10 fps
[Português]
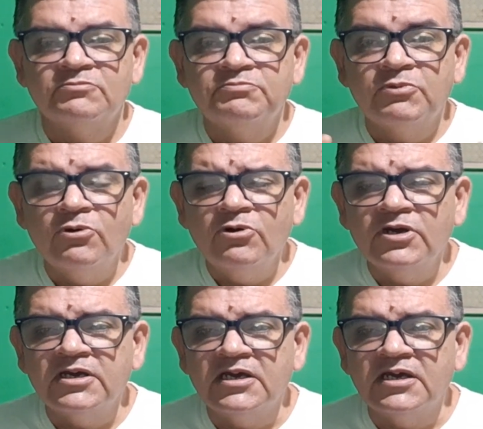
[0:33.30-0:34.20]

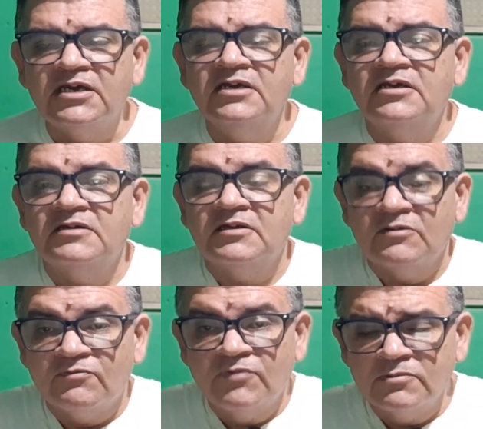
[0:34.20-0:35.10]
porque,
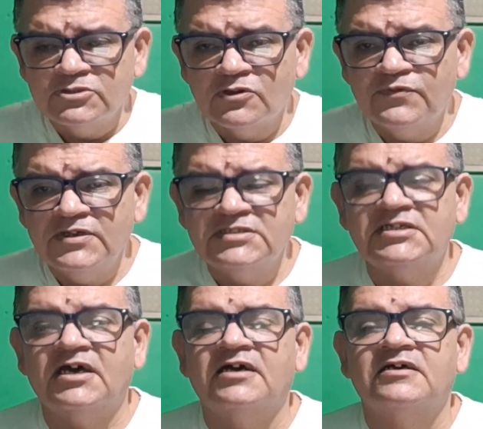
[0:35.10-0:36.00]
vamos
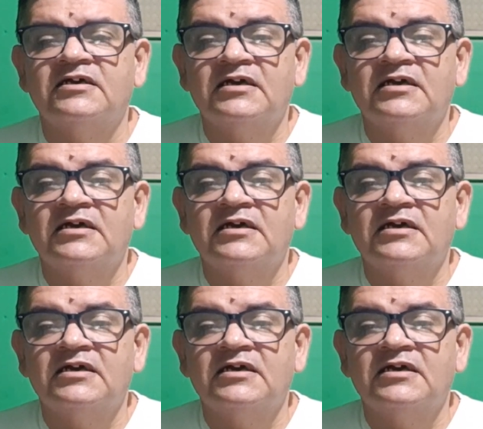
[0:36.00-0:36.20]
confessar,